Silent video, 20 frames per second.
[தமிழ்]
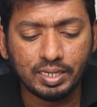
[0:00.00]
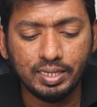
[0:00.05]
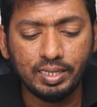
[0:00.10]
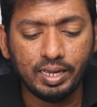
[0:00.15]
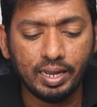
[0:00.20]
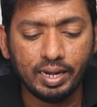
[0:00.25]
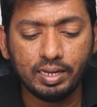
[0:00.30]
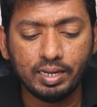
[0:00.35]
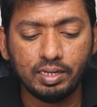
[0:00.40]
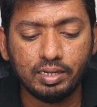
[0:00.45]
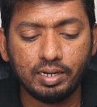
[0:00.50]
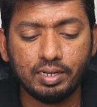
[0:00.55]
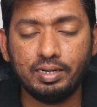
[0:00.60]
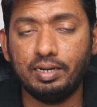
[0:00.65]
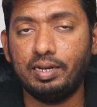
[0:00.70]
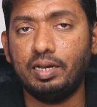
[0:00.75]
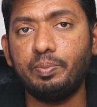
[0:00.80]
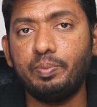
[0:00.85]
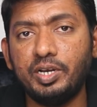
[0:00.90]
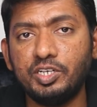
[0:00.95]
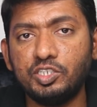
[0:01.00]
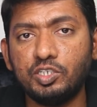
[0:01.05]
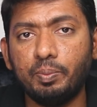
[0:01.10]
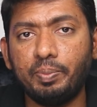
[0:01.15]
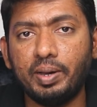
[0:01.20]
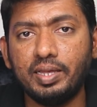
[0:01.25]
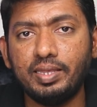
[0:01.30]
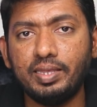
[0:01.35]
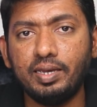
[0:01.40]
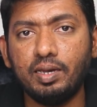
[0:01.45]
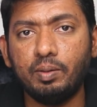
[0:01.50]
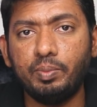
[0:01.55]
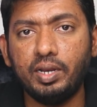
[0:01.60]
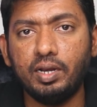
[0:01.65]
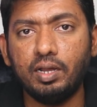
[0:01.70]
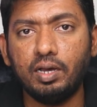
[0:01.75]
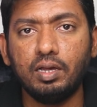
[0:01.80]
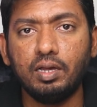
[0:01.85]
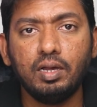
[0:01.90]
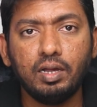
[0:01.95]
இது எனக்கு ரெக்கமெண்டேஷன் பார்த்தீங்க
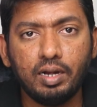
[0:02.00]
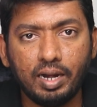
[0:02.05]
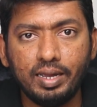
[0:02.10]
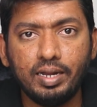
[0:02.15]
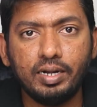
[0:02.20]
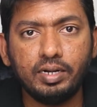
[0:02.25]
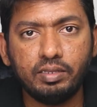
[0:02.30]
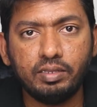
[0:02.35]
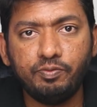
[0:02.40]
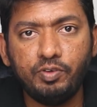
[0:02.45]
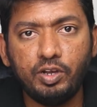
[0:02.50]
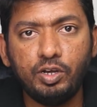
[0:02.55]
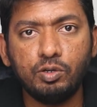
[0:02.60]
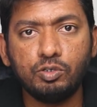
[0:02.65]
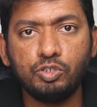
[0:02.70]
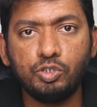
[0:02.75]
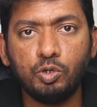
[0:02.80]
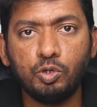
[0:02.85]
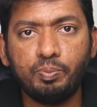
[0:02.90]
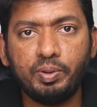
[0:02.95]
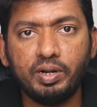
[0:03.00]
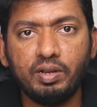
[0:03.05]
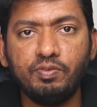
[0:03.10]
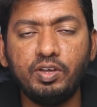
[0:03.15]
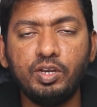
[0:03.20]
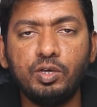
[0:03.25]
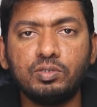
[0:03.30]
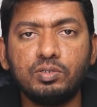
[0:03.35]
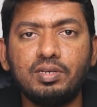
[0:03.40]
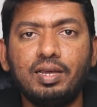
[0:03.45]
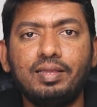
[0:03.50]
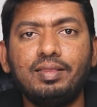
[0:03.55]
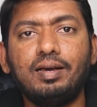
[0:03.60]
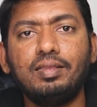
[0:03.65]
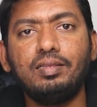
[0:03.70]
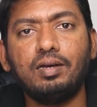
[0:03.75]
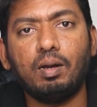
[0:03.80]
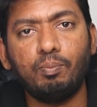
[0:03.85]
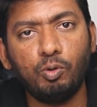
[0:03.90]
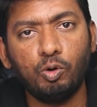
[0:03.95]
அப்படின்னா நான் எடுத்த வீடியோ ஷூட் பண்ண வீடியோஸில்
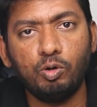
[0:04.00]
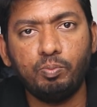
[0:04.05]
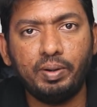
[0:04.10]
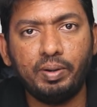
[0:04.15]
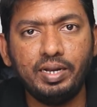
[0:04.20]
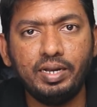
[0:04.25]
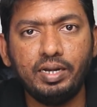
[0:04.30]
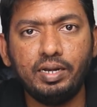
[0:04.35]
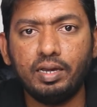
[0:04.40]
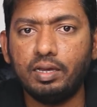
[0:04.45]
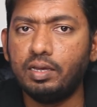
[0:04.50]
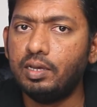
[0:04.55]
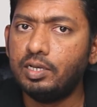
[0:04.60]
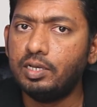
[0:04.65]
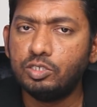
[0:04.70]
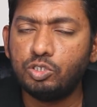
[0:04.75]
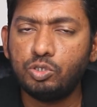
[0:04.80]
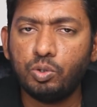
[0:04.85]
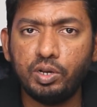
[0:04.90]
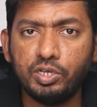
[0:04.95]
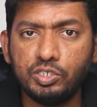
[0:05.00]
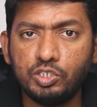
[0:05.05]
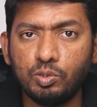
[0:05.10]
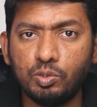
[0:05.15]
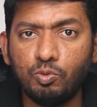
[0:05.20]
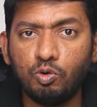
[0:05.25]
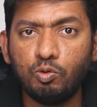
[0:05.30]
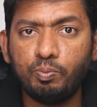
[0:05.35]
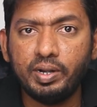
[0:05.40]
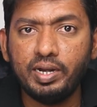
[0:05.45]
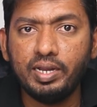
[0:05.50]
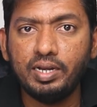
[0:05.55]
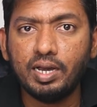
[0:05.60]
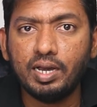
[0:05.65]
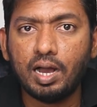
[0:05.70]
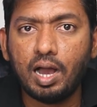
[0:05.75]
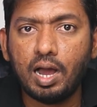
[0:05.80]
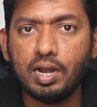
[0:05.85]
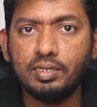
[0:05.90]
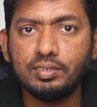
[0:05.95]
ஏதாவது அப்லோட் பண்ணிட்டேன் ஸ்டோரேஜுக்கு மூவ்
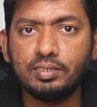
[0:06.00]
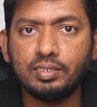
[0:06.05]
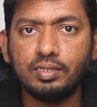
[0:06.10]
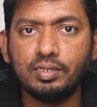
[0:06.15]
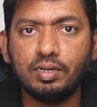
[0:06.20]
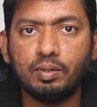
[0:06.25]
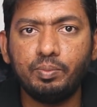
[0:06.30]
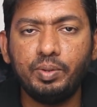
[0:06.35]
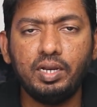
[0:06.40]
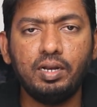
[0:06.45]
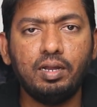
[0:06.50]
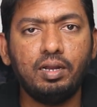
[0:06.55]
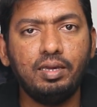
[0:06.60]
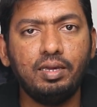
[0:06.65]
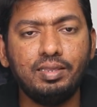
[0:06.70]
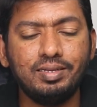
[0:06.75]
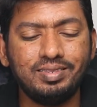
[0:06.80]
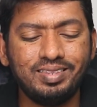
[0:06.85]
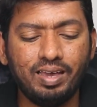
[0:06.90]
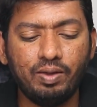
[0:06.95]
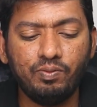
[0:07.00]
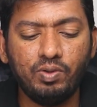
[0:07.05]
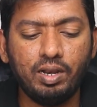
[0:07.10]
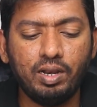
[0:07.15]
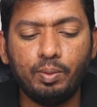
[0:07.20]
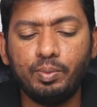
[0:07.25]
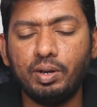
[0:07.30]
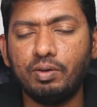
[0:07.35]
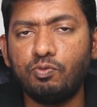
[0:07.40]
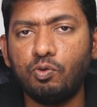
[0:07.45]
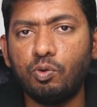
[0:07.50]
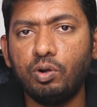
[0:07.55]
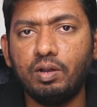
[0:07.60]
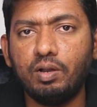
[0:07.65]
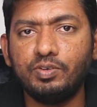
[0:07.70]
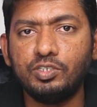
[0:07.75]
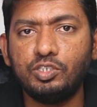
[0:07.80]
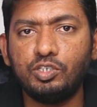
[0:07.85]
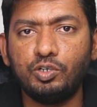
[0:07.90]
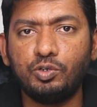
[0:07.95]
பண்ணிட்டேன் ஹார்ட் டிஸ்க்கு அப்படின்னா இதை தேவையில்லாமல் நான் ஃபோனில்
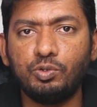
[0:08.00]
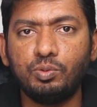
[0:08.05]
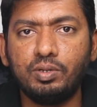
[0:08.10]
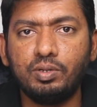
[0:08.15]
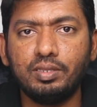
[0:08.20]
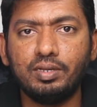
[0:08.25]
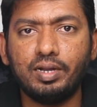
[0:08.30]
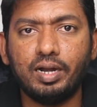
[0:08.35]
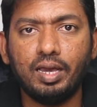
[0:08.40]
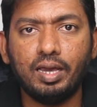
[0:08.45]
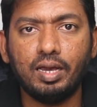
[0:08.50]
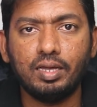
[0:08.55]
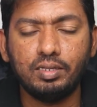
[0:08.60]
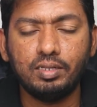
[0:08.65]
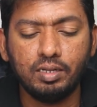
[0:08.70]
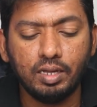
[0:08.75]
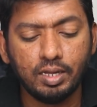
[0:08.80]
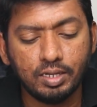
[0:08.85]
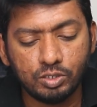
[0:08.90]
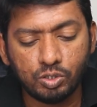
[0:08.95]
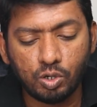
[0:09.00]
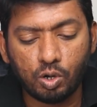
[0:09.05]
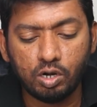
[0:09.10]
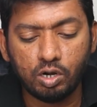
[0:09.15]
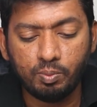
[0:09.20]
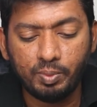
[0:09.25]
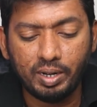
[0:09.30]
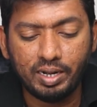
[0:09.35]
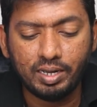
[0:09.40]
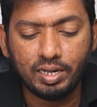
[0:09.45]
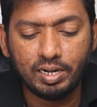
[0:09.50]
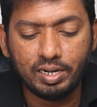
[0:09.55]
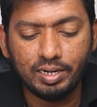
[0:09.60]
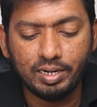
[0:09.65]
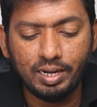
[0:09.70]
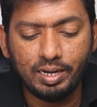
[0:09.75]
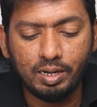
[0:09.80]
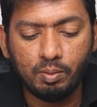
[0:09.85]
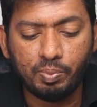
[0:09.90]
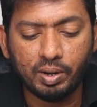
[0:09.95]
வச்சிருக்கணுங்கிறது கிடையாது ஸோ ஆட்டோமேட்டிக்காக நான்
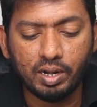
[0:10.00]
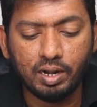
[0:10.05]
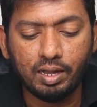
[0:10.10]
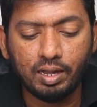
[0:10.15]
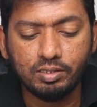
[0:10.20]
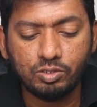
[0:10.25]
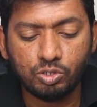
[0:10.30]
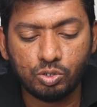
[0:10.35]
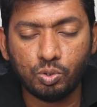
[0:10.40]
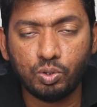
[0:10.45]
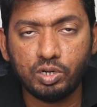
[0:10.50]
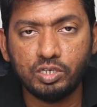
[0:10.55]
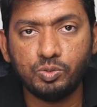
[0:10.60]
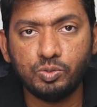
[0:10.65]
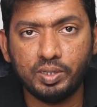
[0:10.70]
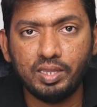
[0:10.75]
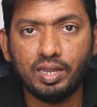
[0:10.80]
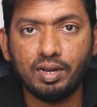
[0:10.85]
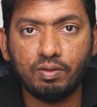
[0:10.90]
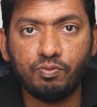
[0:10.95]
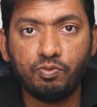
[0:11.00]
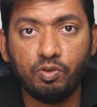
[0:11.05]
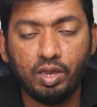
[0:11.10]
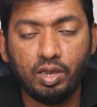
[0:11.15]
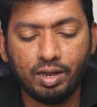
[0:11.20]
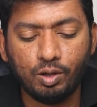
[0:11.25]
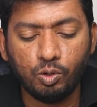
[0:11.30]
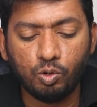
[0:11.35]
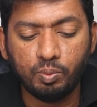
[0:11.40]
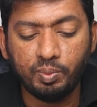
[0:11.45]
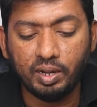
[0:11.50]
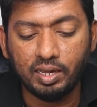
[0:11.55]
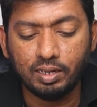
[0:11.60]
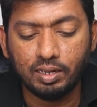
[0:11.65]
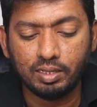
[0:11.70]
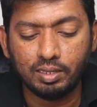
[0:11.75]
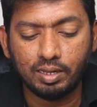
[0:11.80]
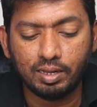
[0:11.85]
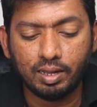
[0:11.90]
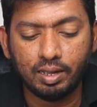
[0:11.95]
டெலீட் பண்ணலாம் ஸ்டோரேஜ் வந்து எனக்கு ஃப்ரீ ஆகும்
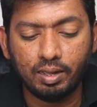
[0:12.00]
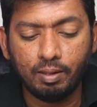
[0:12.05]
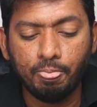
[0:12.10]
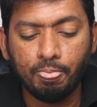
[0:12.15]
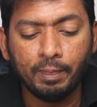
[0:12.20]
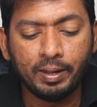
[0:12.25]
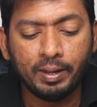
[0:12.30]
அப்படிங்கிறதுக்காக